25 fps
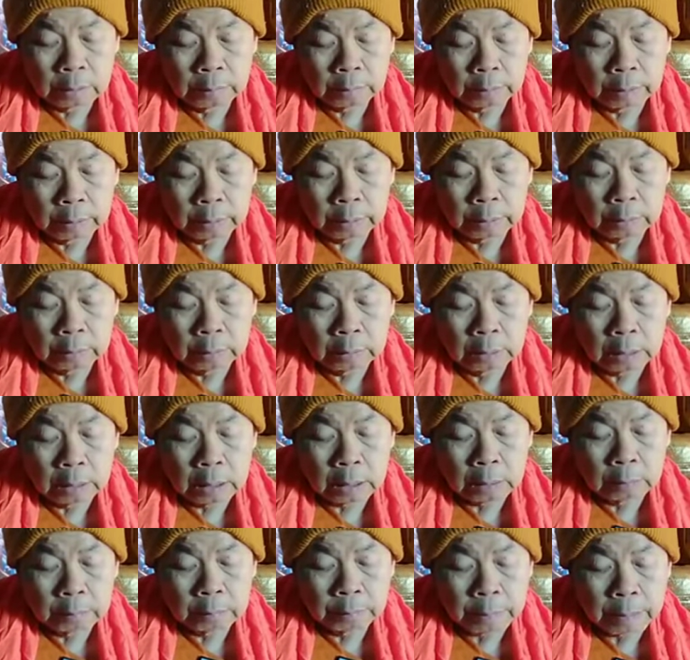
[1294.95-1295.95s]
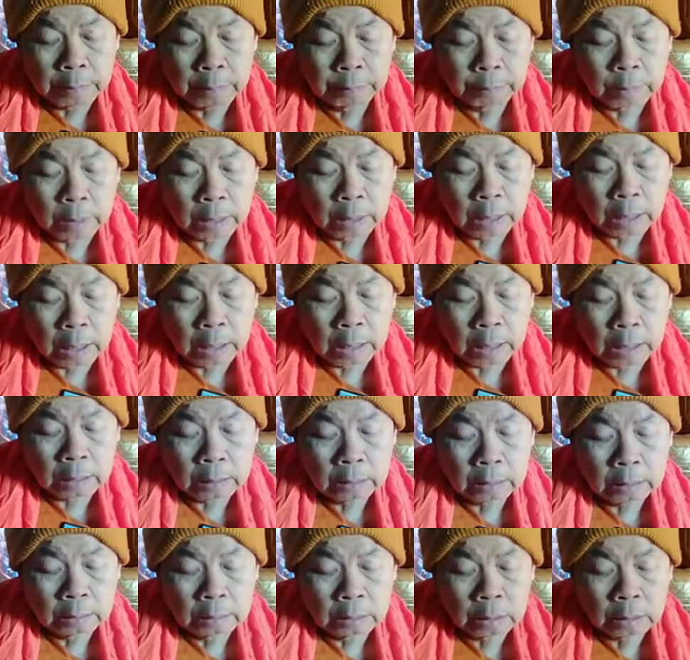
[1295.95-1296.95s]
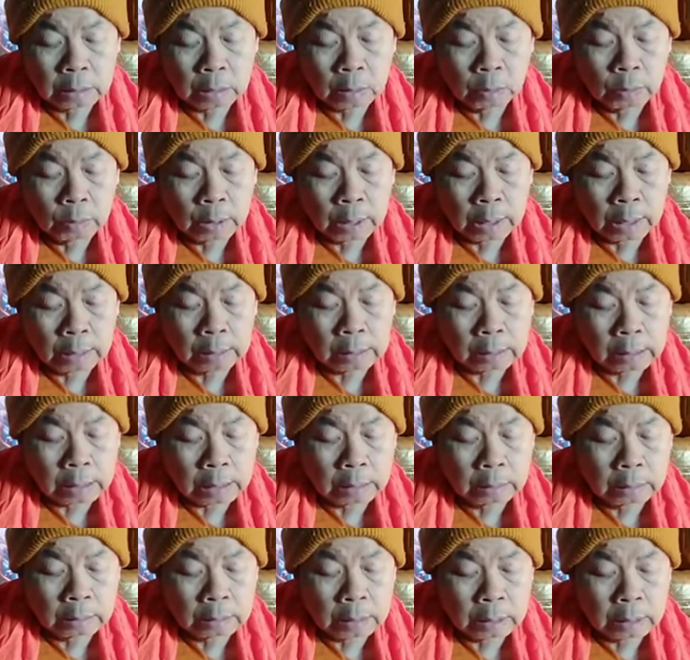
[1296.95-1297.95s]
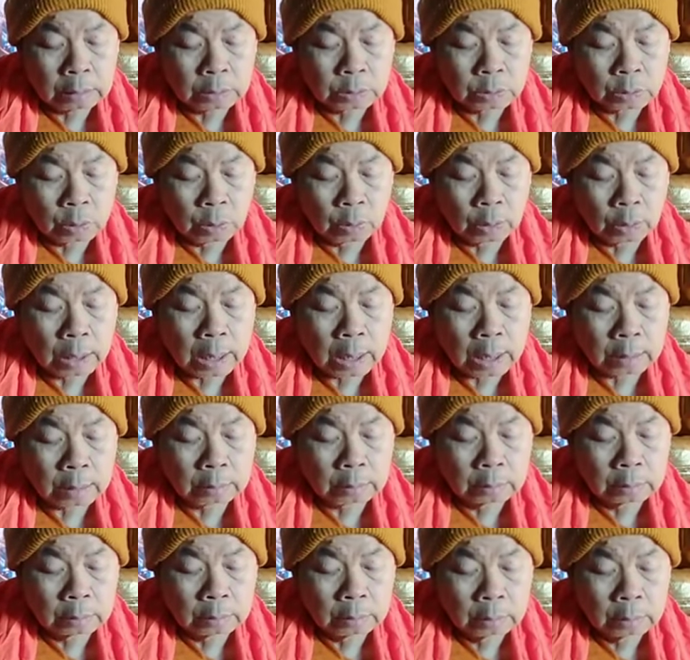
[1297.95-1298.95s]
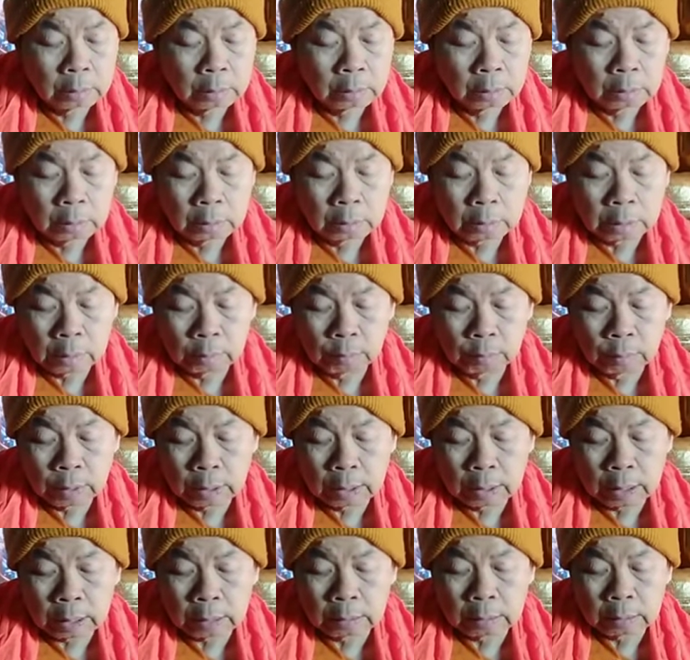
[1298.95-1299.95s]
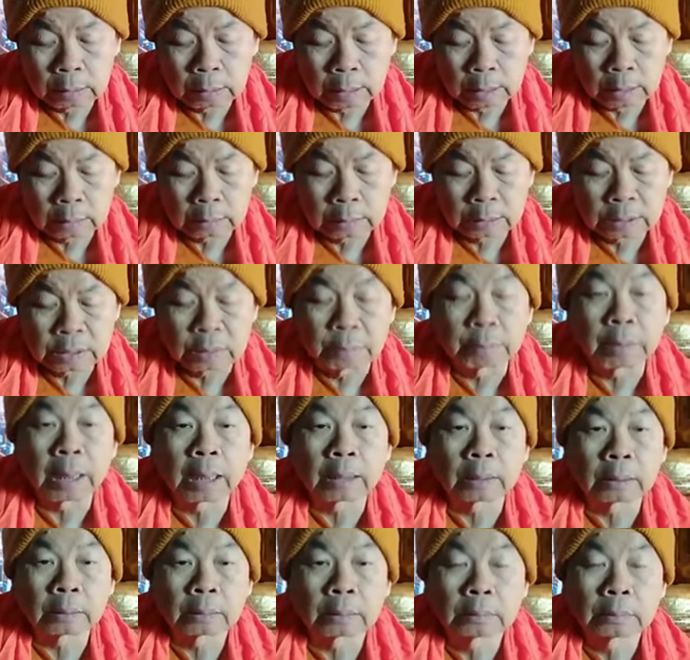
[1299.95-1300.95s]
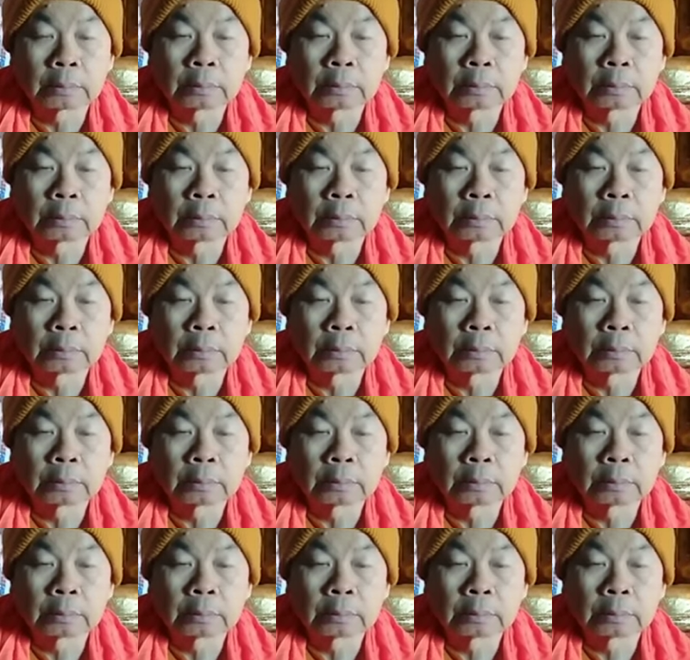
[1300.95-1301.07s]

หมายถึง นั่งพับขาเข้าหากันทั้งสองข้าง เรียกว่านั่งขัดสมาธิ